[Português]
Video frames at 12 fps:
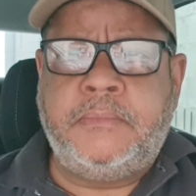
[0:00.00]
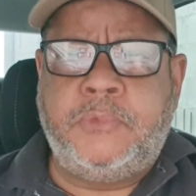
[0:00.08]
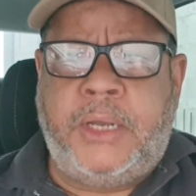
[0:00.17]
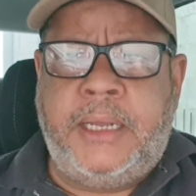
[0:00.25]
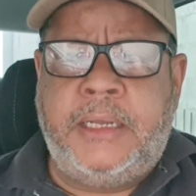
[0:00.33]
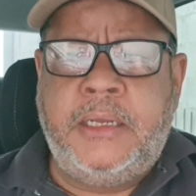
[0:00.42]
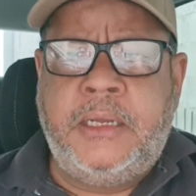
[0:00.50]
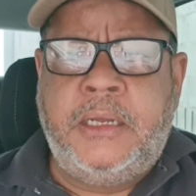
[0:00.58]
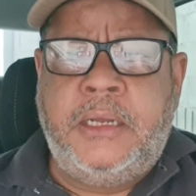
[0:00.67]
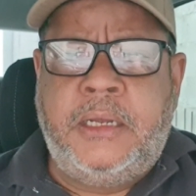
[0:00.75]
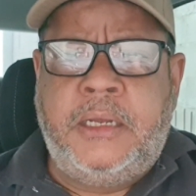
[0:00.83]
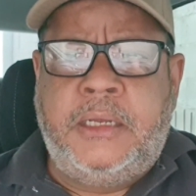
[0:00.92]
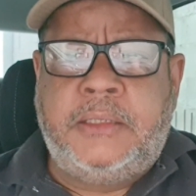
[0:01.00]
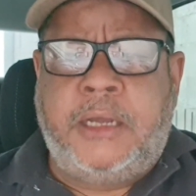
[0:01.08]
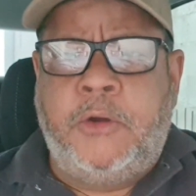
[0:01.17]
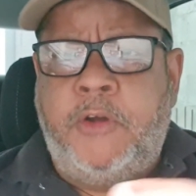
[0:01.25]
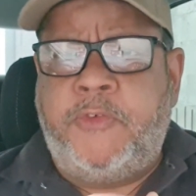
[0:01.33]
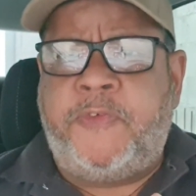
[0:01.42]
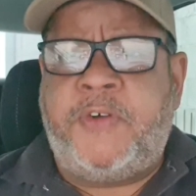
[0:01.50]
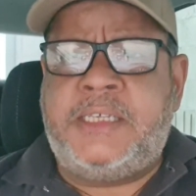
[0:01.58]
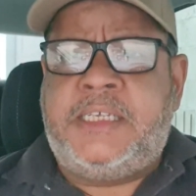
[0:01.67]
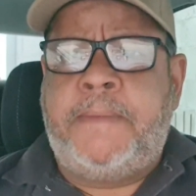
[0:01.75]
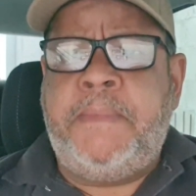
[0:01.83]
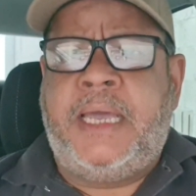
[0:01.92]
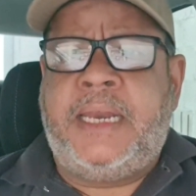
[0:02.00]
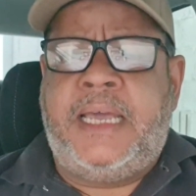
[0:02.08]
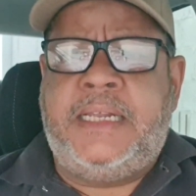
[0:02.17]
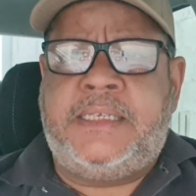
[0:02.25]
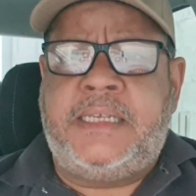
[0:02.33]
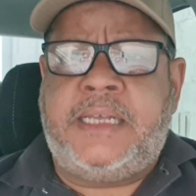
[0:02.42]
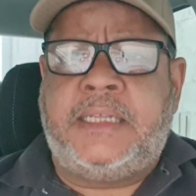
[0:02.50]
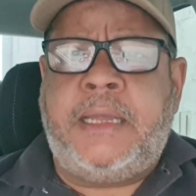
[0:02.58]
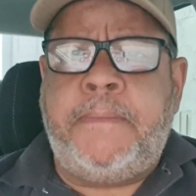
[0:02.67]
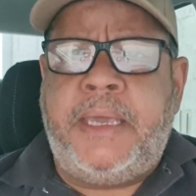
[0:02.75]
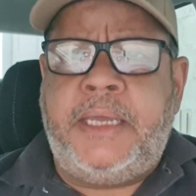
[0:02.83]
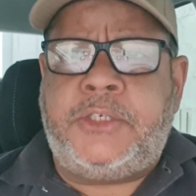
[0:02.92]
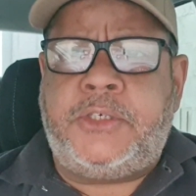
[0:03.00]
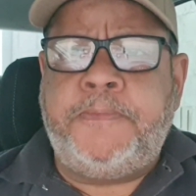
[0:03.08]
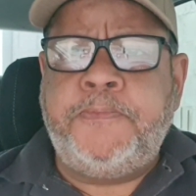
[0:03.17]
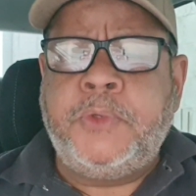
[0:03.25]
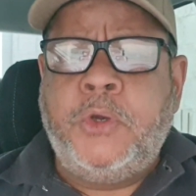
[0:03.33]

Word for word: Né? Então eu vou fazer a minha análise exatamente